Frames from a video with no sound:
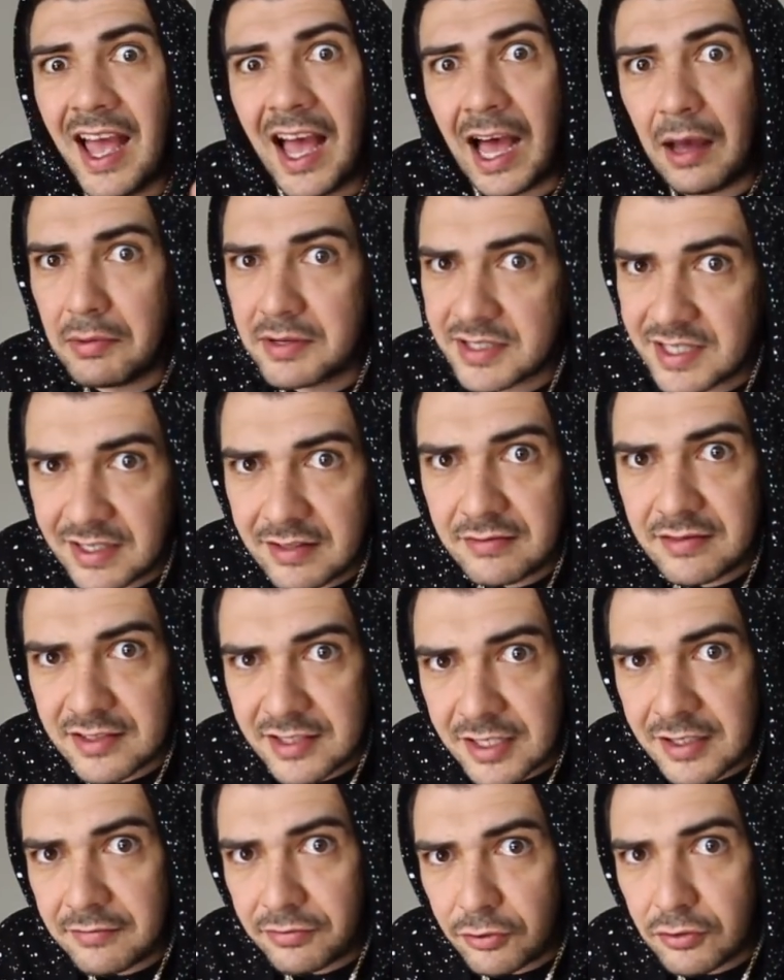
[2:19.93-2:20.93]
Aber sind,
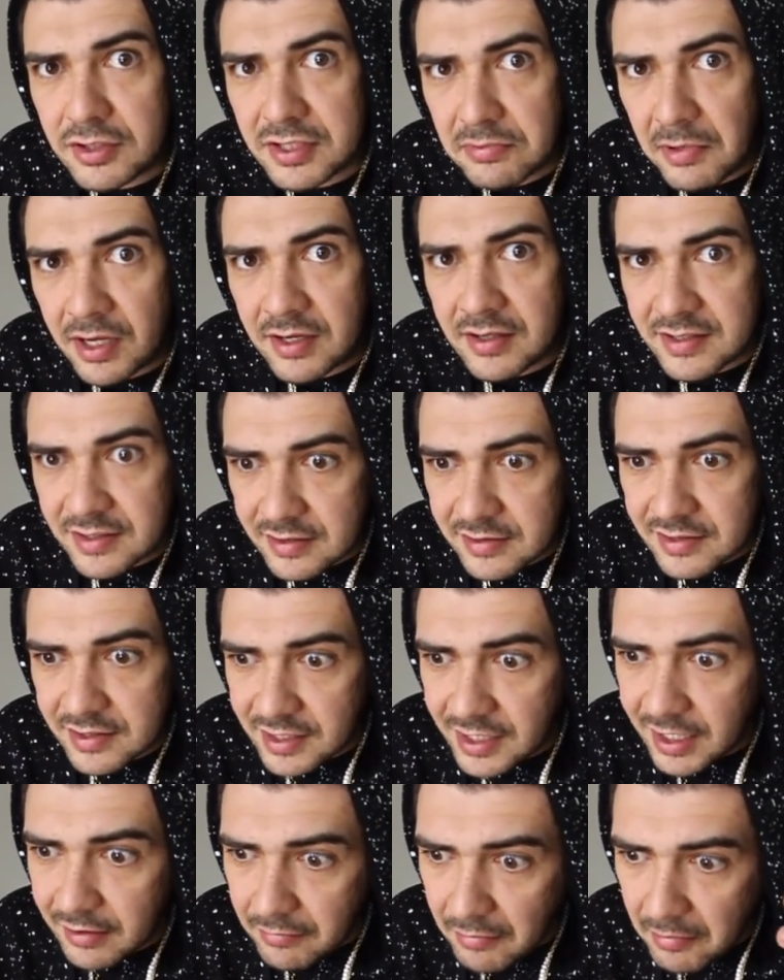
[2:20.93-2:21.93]
sind wir uns mal,
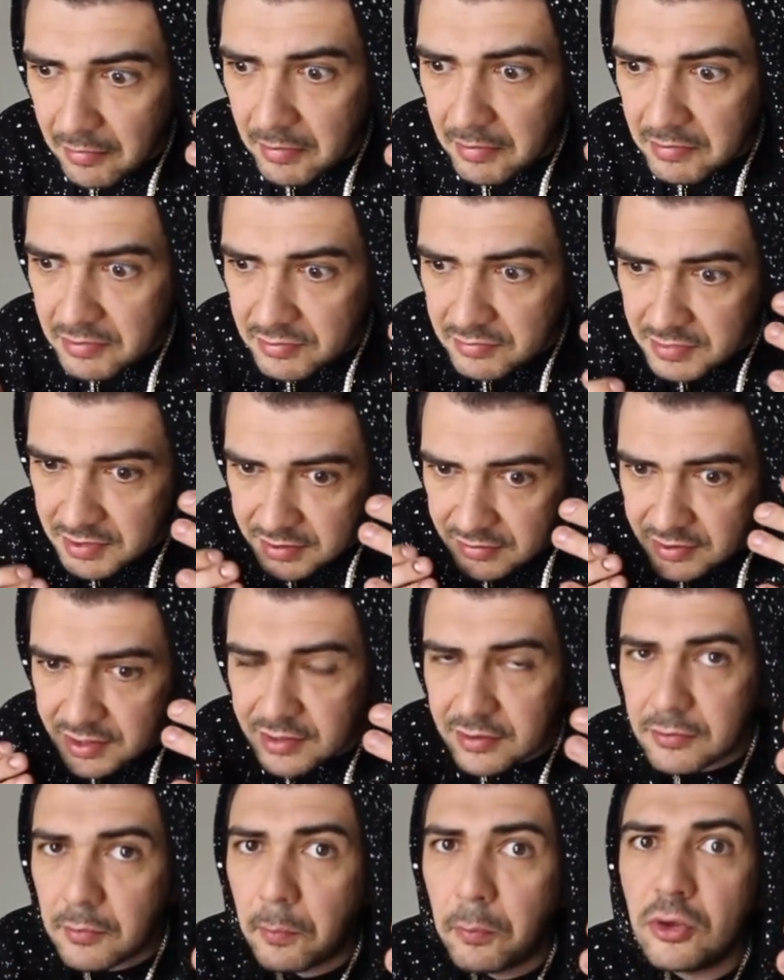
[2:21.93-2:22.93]
sind, geben wir
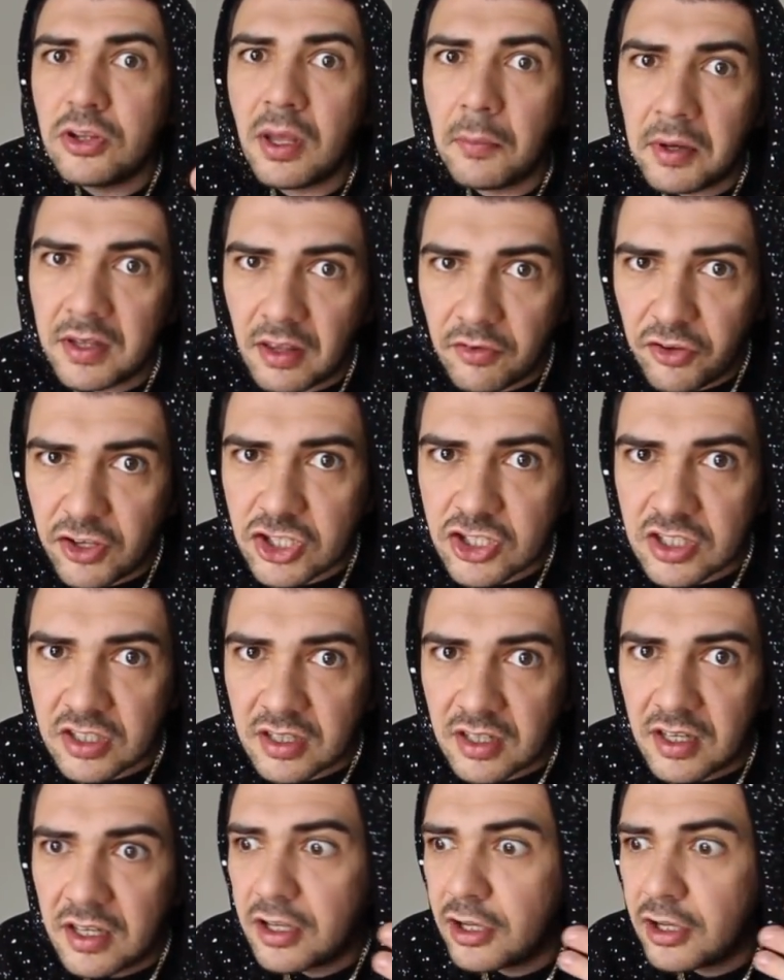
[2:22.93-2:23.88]
Butter bei die Fische.